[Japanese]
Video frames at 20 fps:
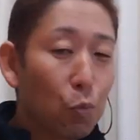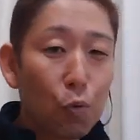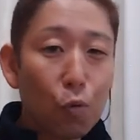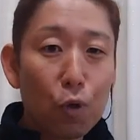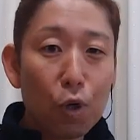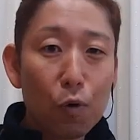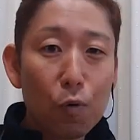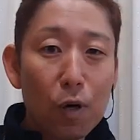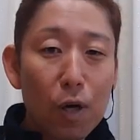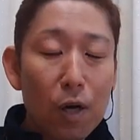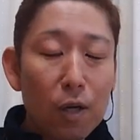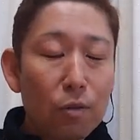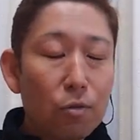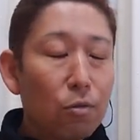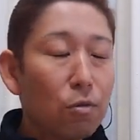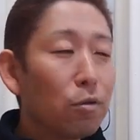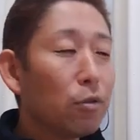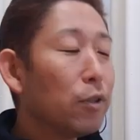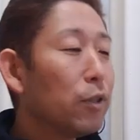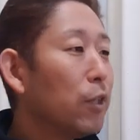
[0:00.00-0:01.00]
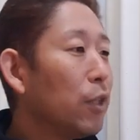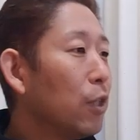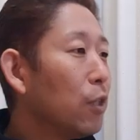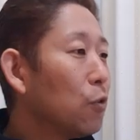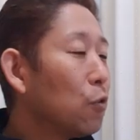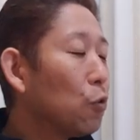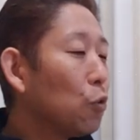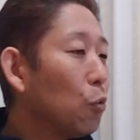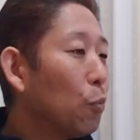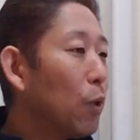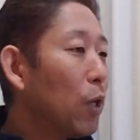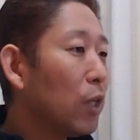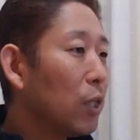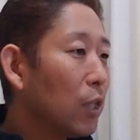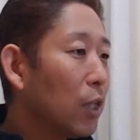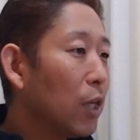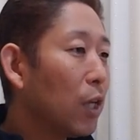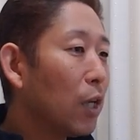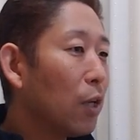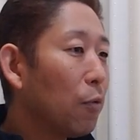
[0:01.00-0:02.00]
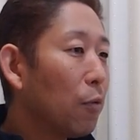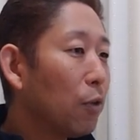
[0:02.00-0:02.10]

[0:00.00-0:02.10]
もうこれはあの、ちょっと前にね、